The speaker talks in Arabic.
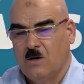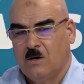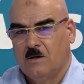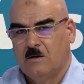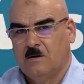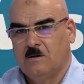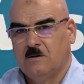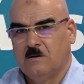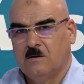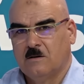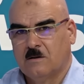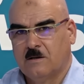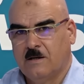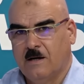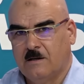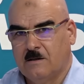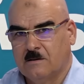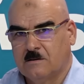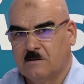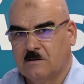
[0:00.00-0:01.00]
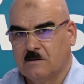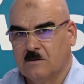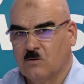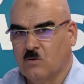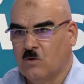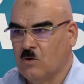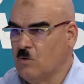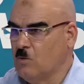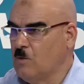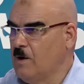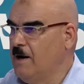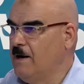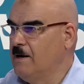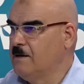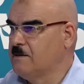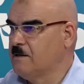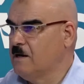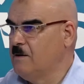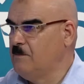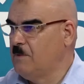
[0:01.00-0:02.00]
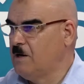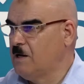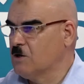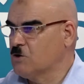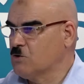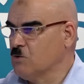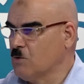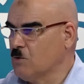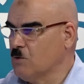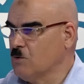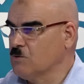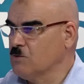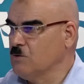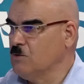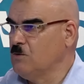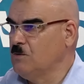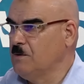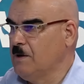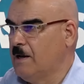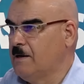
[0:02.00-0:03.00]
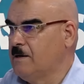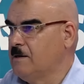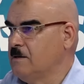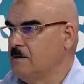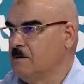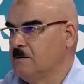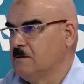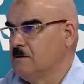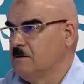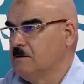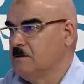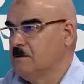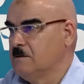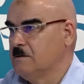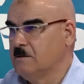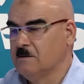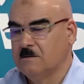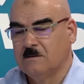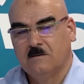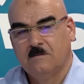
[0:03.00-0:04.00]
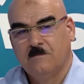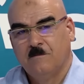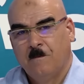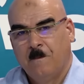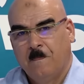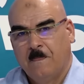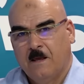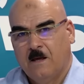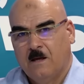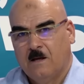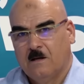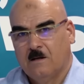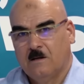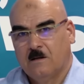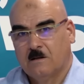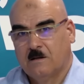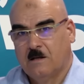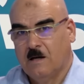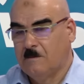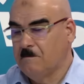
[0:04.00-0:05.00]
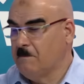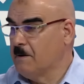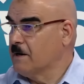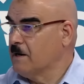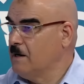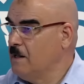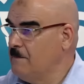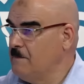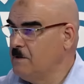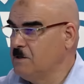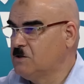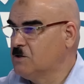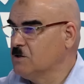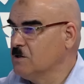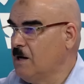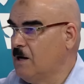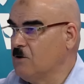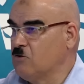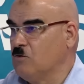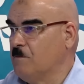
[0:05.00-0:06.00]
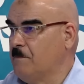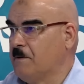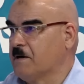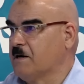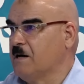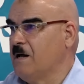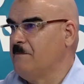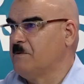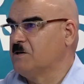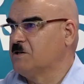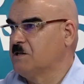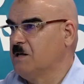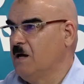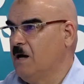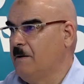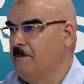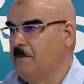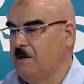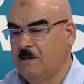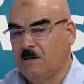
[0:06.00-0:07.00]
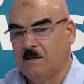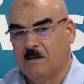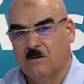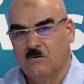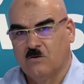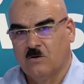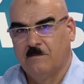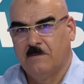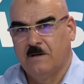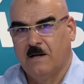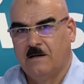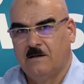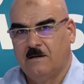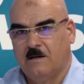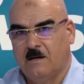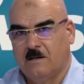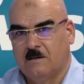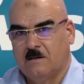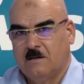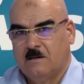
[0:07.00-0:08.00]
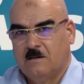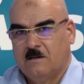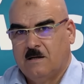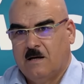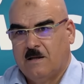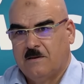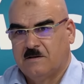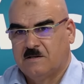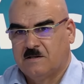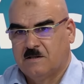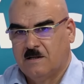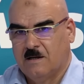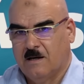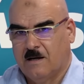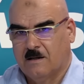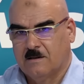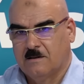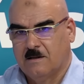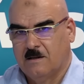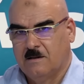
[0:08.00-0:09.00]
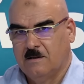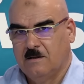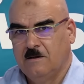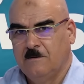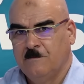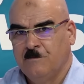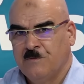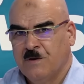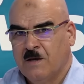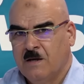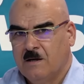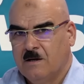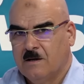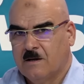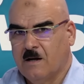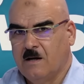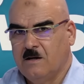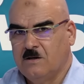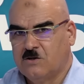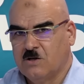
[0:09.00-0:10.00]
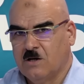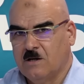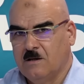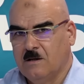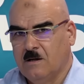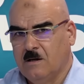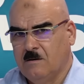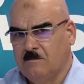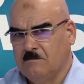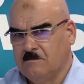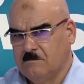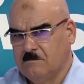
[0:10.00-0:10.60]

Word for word: آه، كانت كل واحد أملى شروطه يعني آه، آه، كان برنامج عنده برنامج تعامل انا نظن بان هذا هذه الزيارات هذه راهي جايه